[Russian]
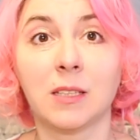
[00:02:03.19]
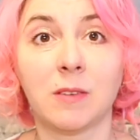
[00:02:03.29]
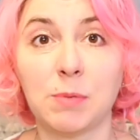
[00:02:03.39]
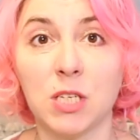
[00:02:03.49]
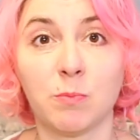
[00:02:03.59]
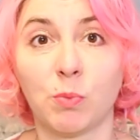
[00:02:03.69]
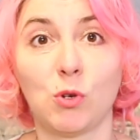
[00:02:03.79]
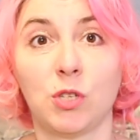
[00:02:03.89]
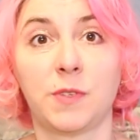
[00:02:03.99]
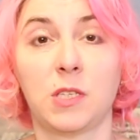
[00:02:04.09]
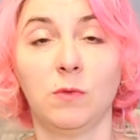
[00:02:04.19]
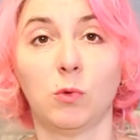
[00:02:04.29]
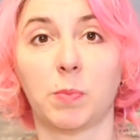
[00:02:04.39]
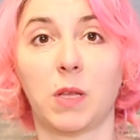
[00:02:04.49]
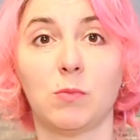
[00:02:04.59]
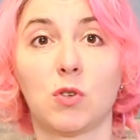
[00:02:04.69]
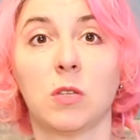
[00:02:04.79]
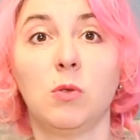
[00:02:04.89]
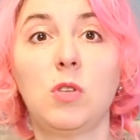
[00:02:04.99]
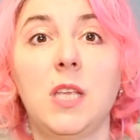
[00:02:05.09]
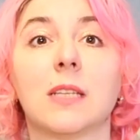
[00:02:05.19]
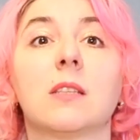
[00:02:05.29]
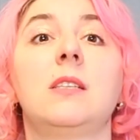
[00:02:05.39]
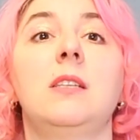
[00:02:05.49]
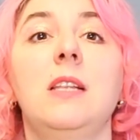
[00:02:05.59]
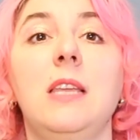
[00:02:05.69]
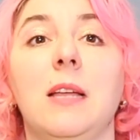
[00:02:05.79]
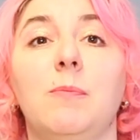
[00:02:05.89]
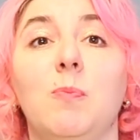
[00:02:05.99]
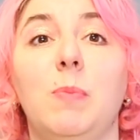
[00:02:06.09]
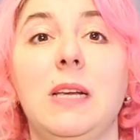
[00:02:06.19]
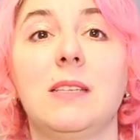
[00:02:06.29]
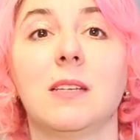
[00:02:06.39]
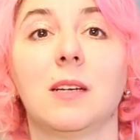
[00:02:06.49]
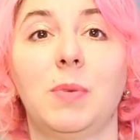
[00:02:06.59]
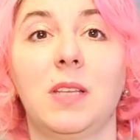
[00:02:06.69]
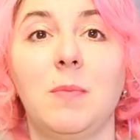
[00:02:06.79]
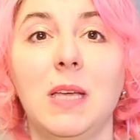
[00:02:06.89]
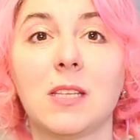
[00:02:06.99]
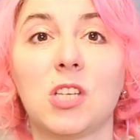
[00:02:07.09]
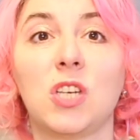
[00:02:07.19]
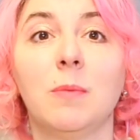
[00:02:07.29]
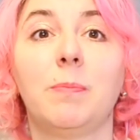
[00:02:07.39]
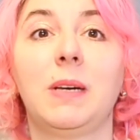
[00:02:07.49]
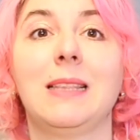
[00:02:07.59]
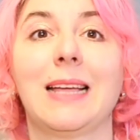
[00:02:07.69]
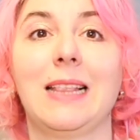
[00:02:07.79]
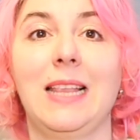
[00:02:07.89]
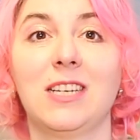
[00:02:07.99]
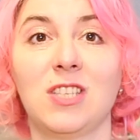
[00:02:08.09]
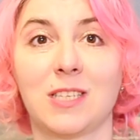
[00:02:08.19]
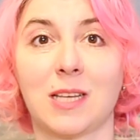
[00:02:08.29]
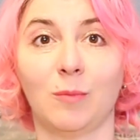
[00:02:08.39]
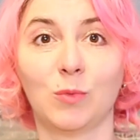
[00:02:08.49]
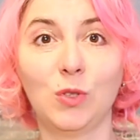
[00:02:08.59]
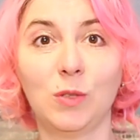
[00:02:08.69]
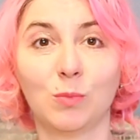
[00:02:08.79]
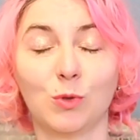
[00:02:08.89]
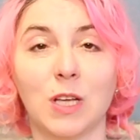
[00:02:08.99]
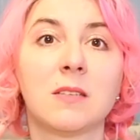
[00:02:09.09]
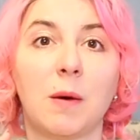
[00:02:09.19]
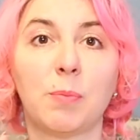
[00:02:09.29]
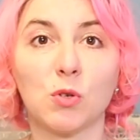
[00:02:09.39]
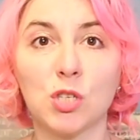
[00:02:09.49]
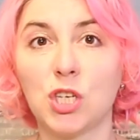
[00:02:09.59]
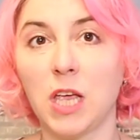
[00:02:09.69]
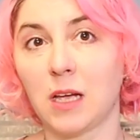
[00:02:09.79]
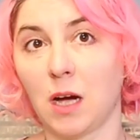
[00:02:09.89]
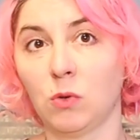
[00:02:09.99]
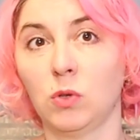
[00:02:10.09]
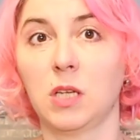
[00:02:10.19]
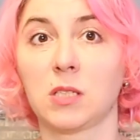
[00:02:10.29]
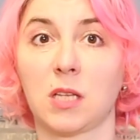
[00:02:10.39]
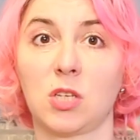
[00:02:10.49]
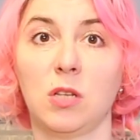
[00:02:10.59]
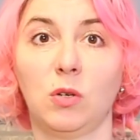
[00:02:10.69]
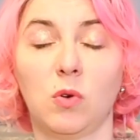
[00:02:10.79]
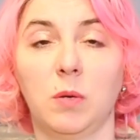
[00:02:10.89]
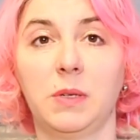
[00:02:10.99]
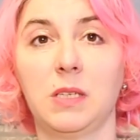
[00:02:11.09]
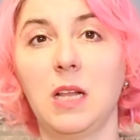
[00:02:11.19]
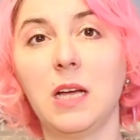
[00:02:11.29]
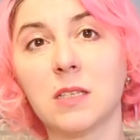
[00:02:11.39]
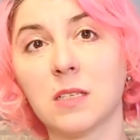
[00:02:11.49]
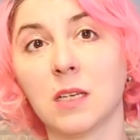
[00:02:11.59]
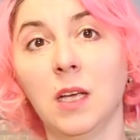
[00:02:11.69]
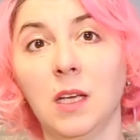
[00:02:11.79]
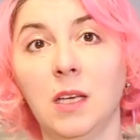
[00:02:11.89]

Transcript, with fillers: – это вообще проще всего, потому что ну, нет сильнее признака предмета, чем принадлежность кому-нибудь. Вопрос, чей какой, достаточно легко определяется.